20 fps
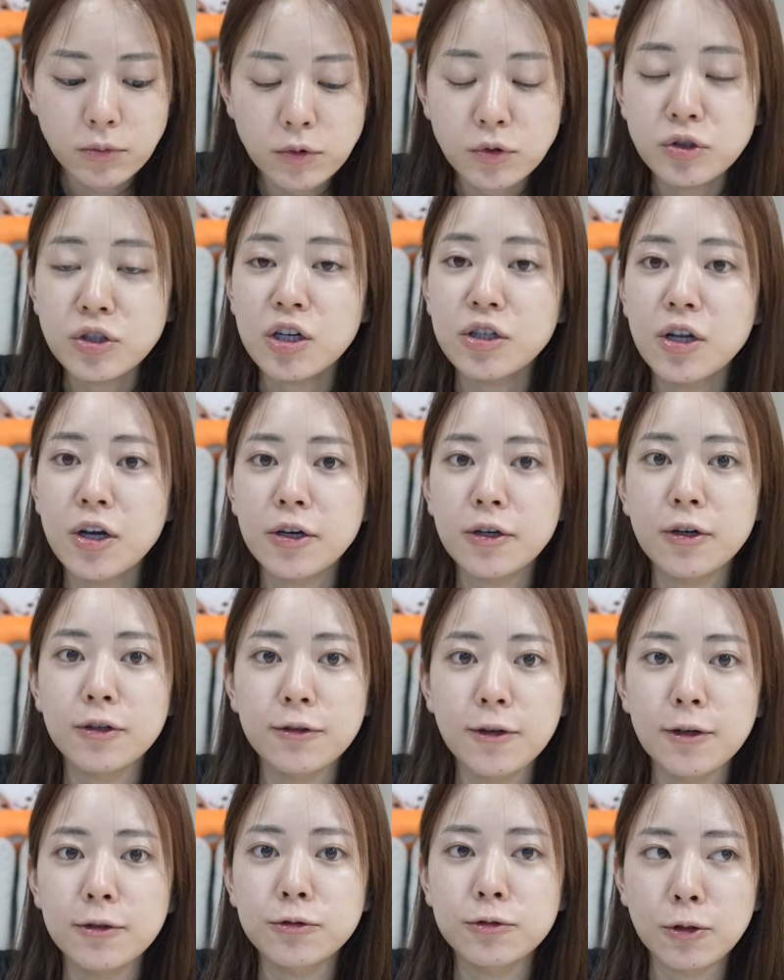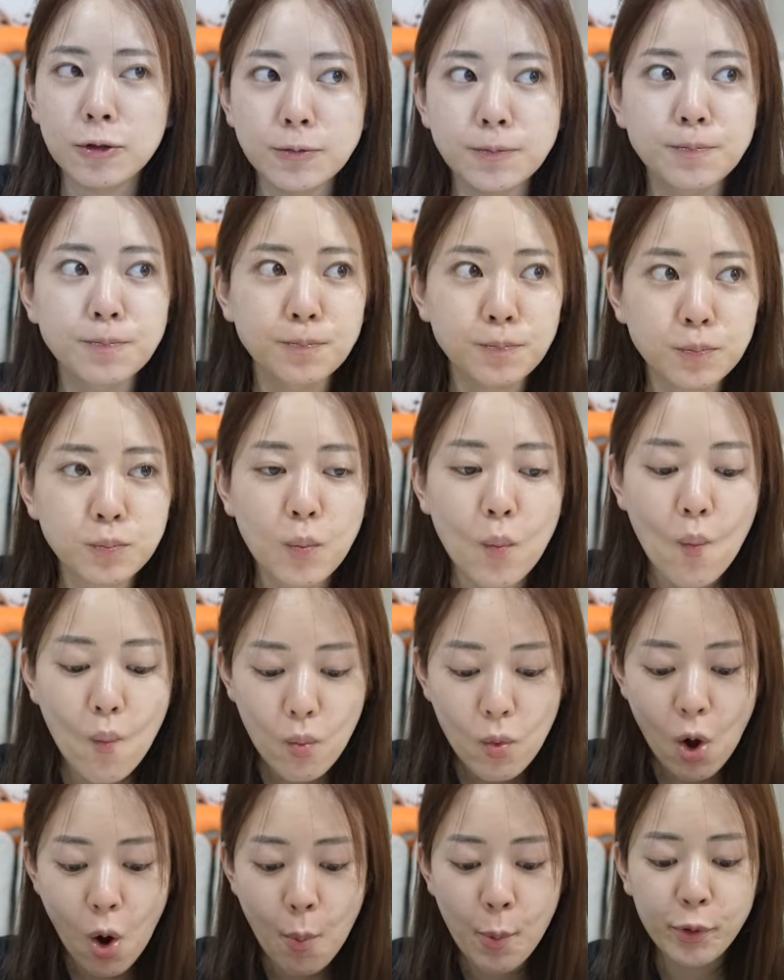んじゃないかなって
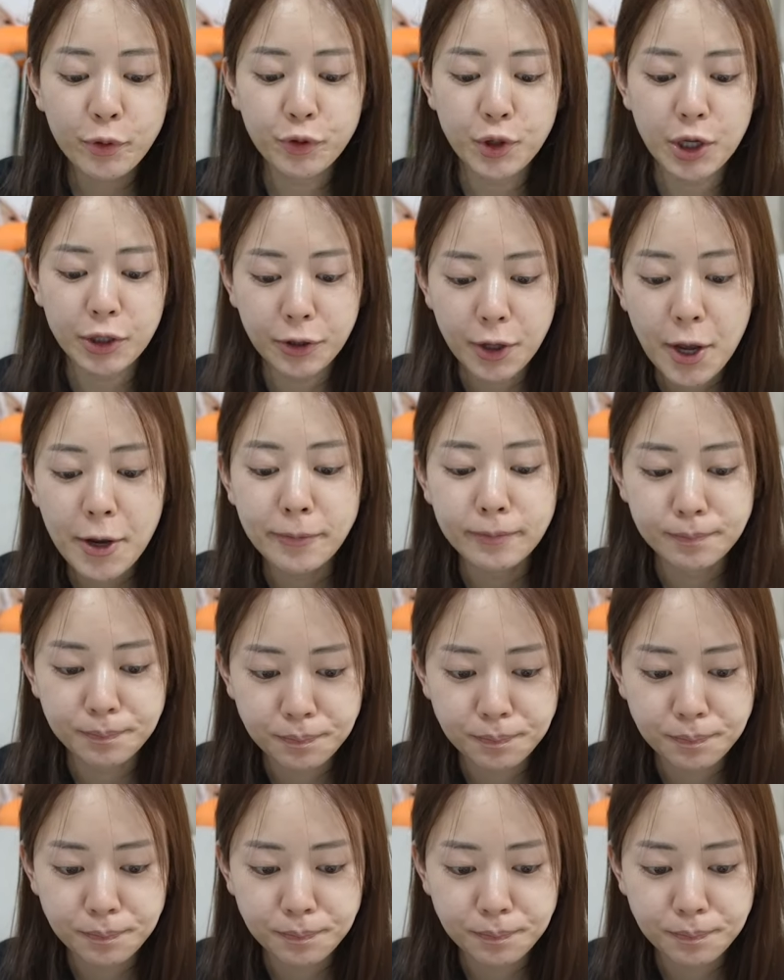思ったんで